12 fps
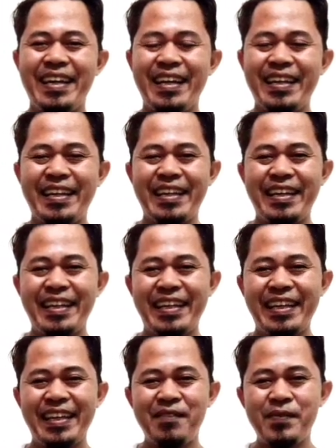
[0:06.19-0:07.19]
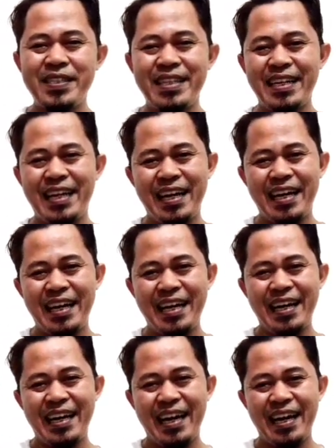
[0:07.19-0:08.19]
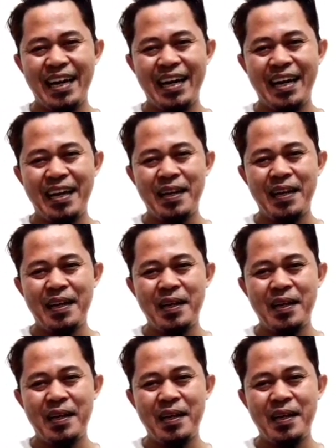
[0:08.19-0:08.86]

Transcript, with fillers: Kali ini Mister Akang akan